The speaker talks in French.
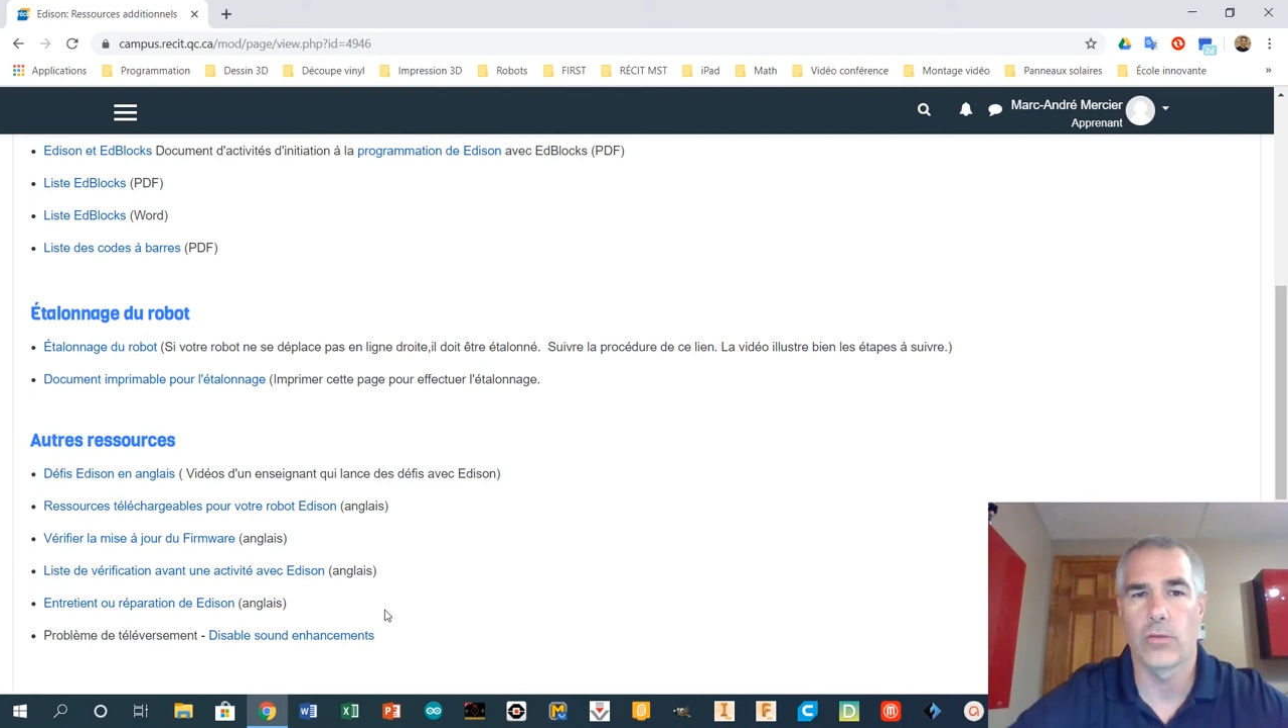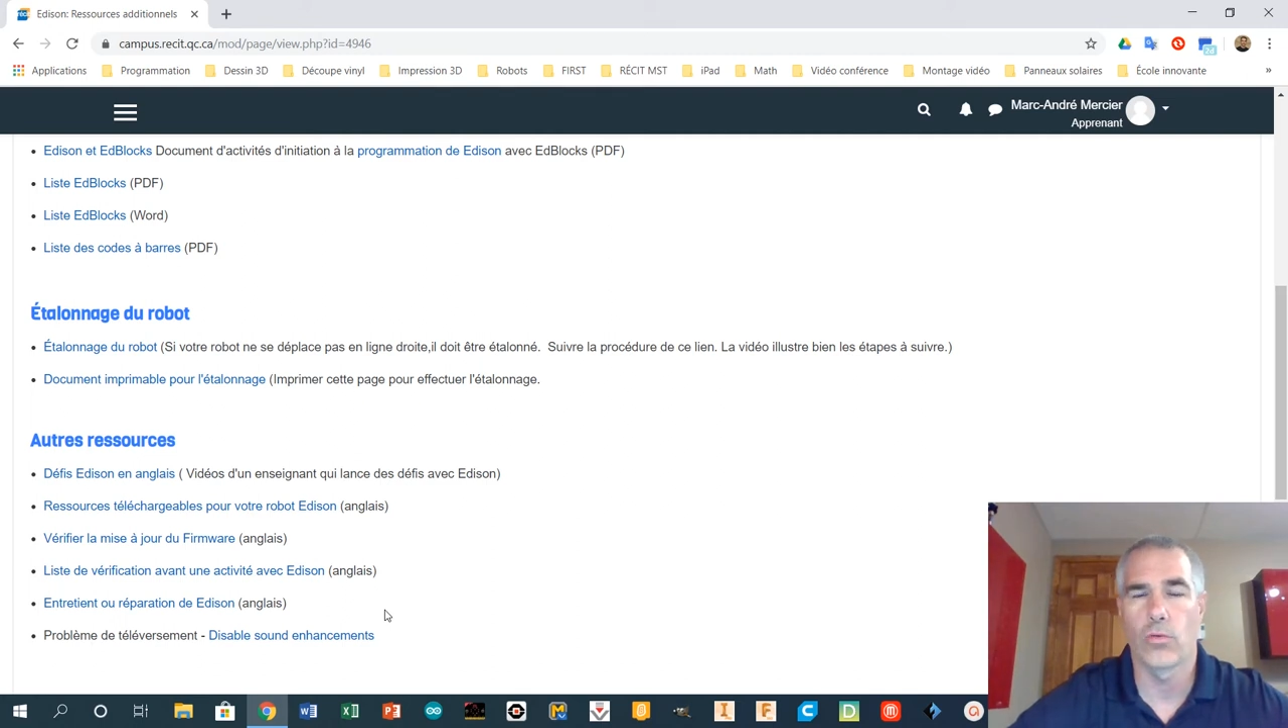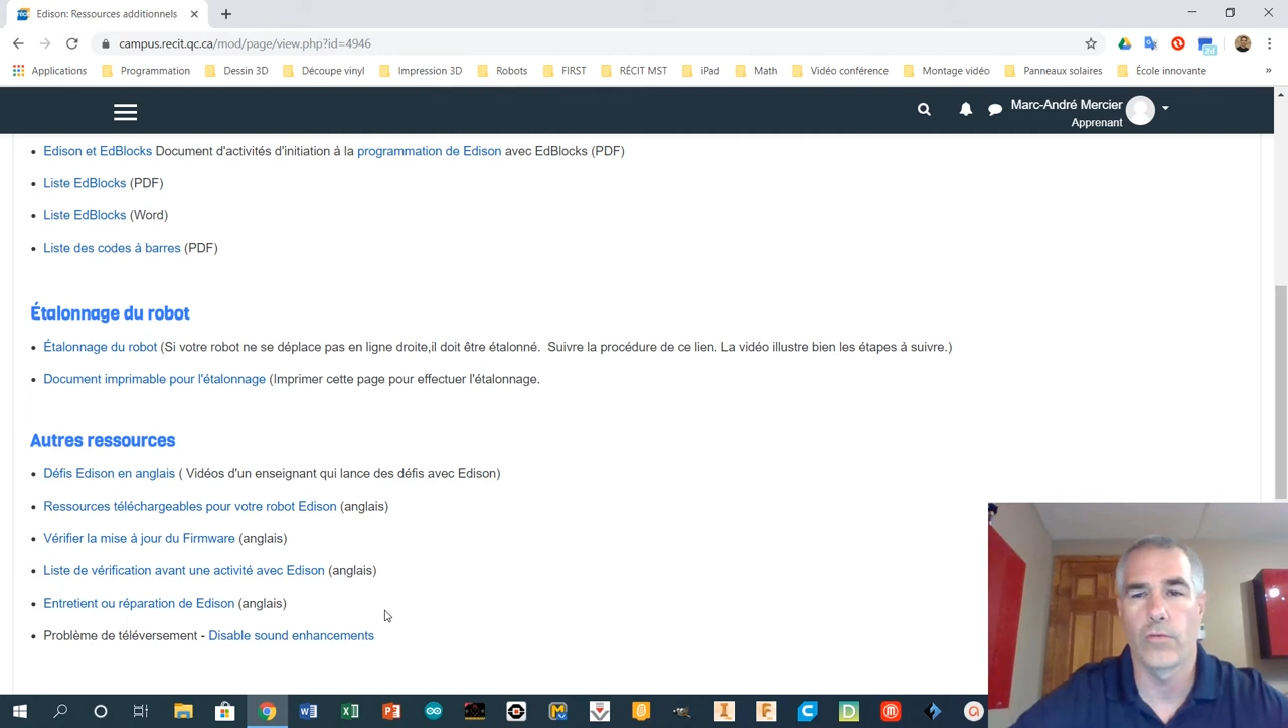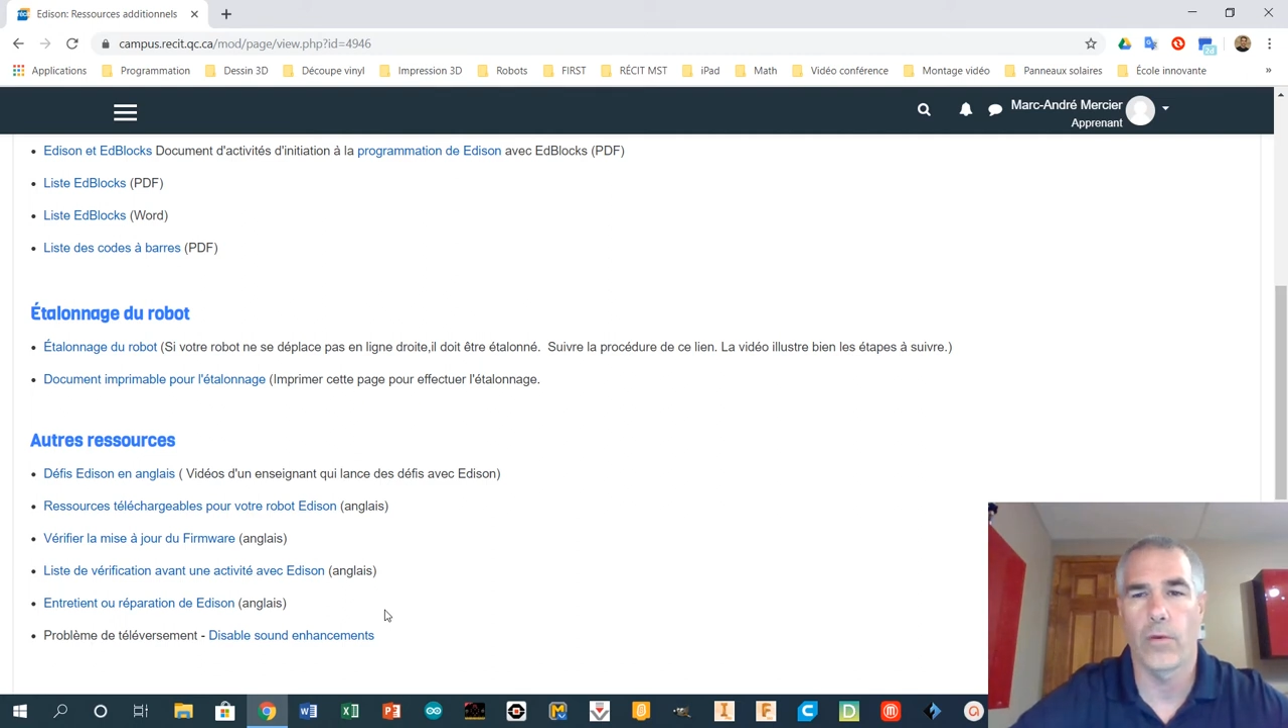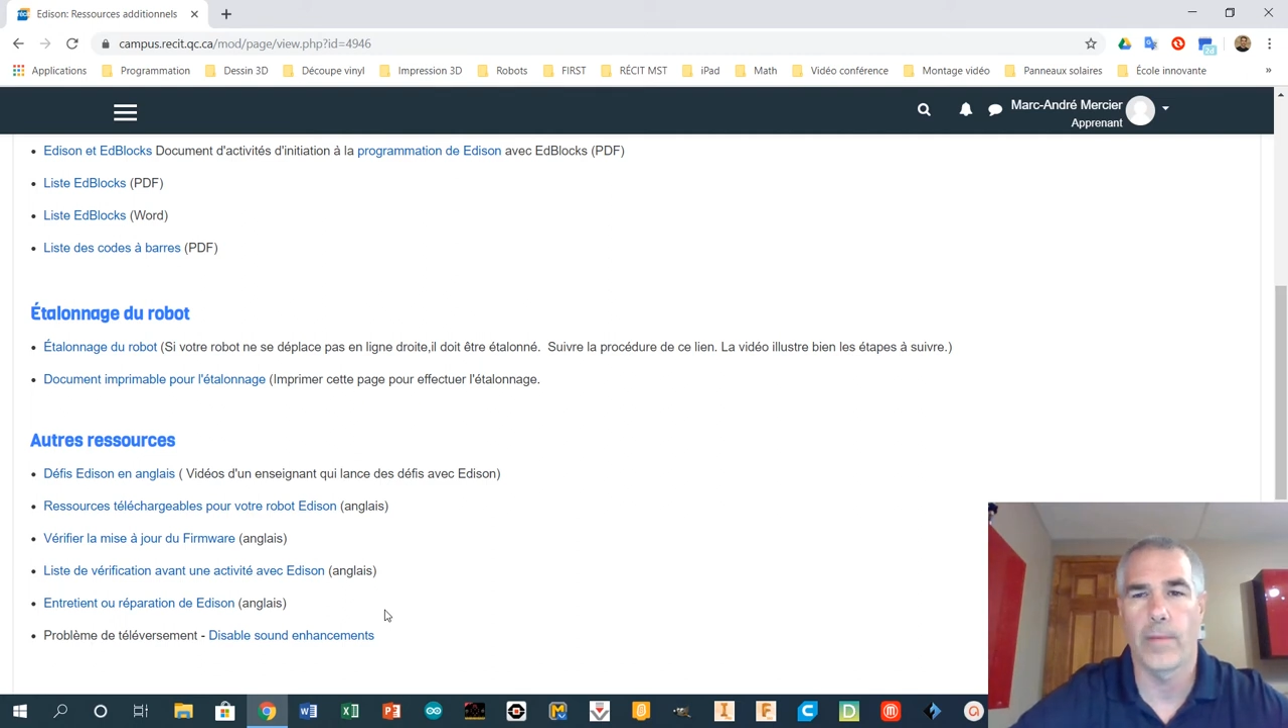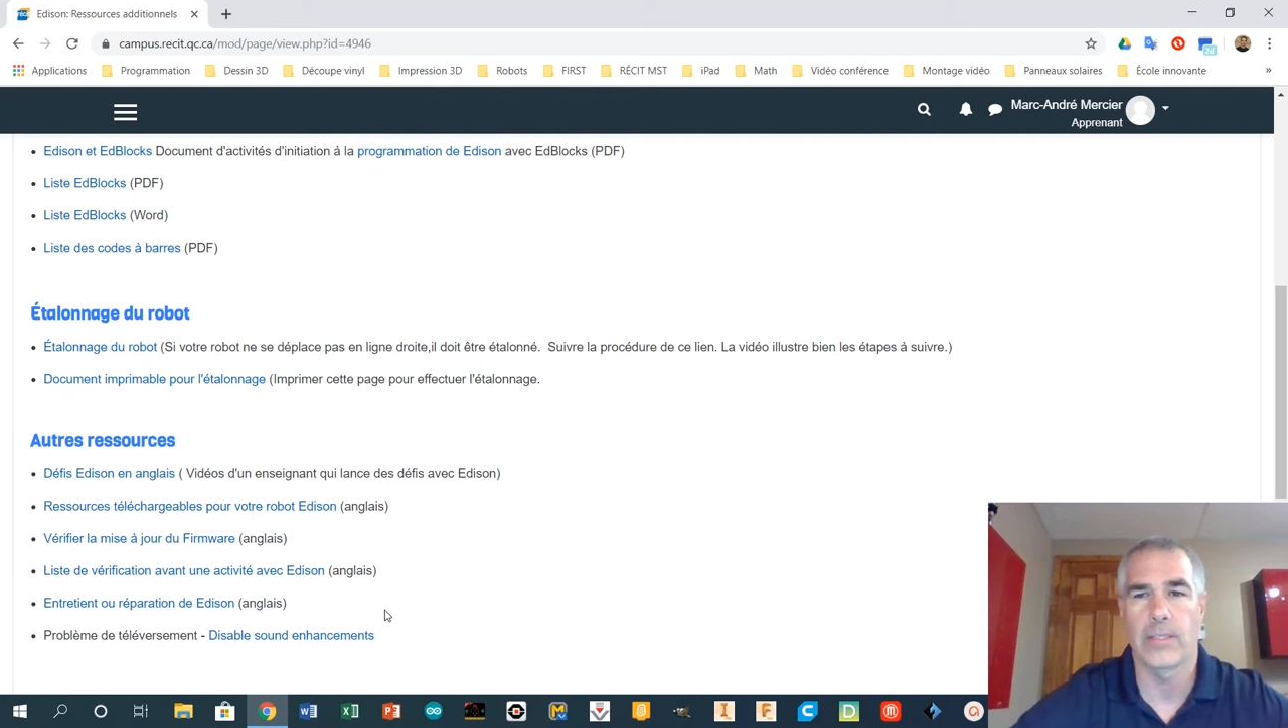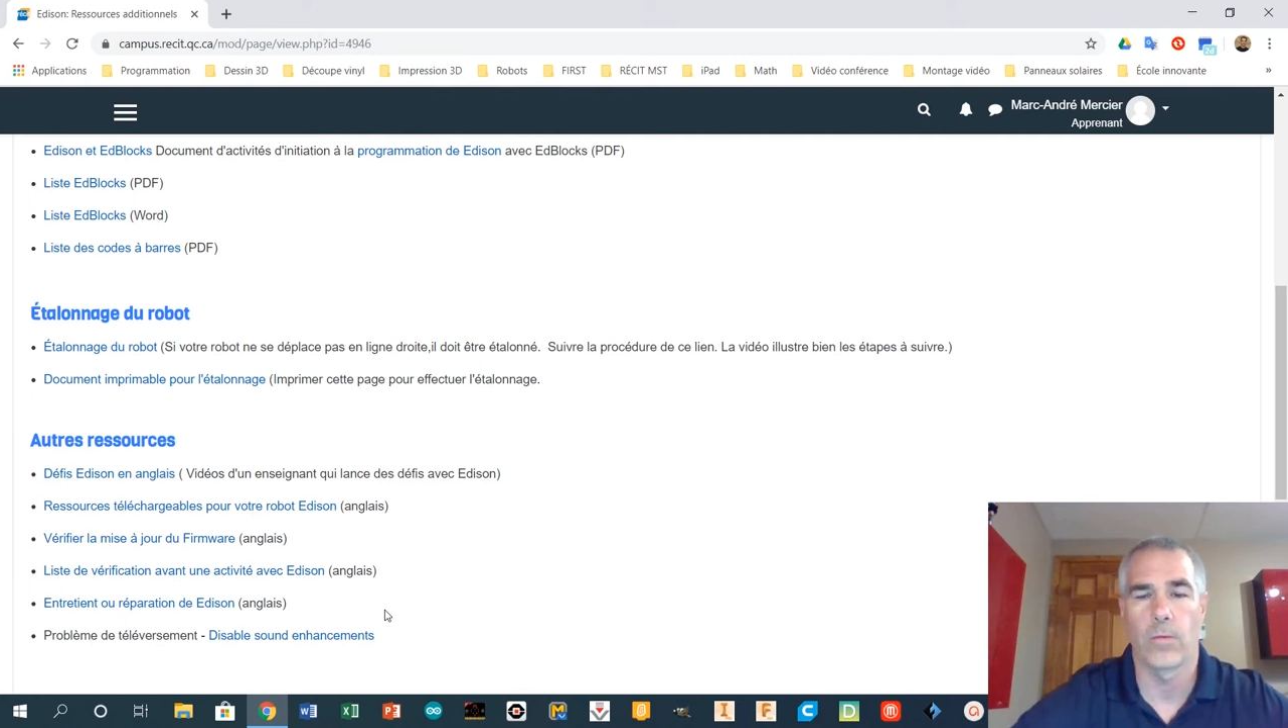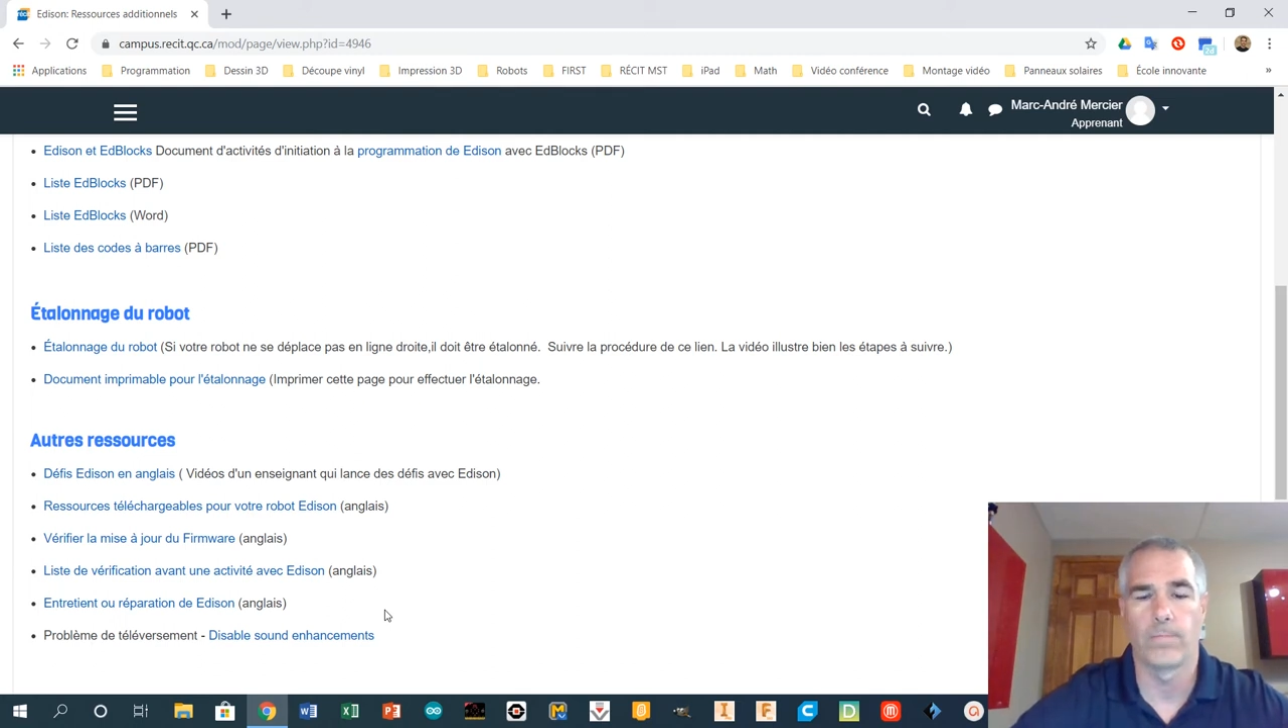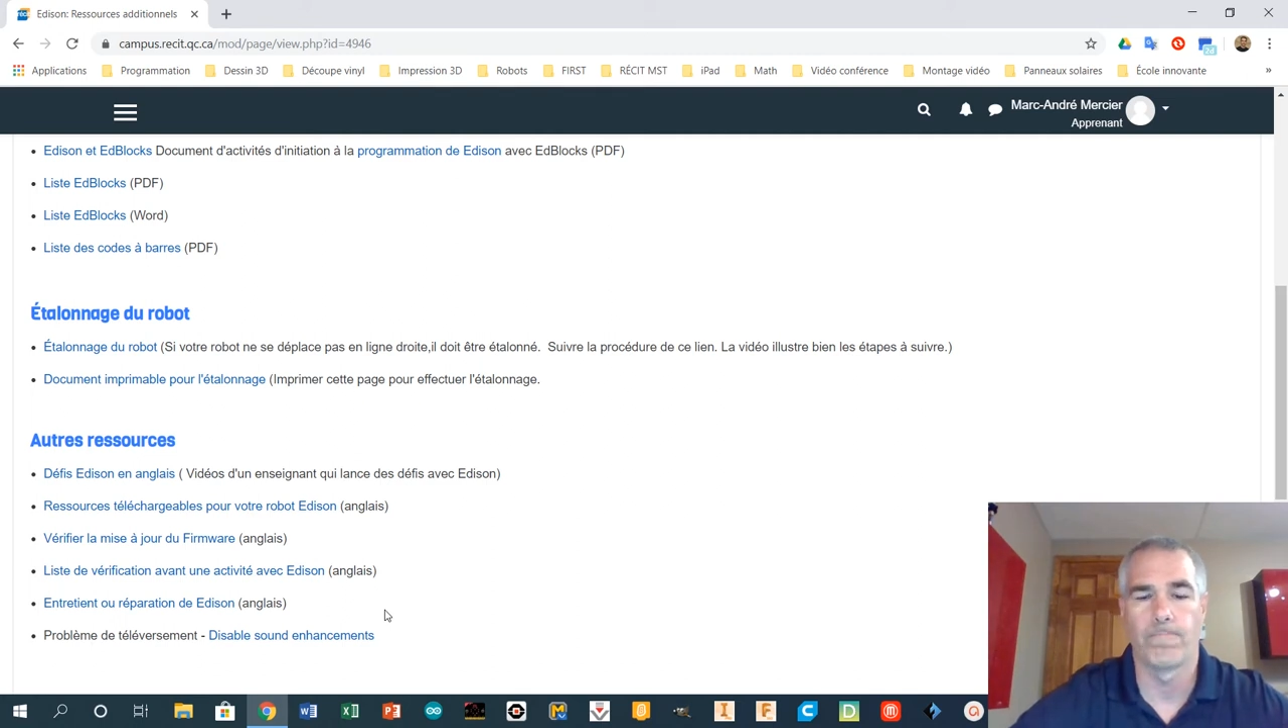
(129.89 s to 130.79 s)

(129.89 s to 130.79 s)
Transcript: auto-formation.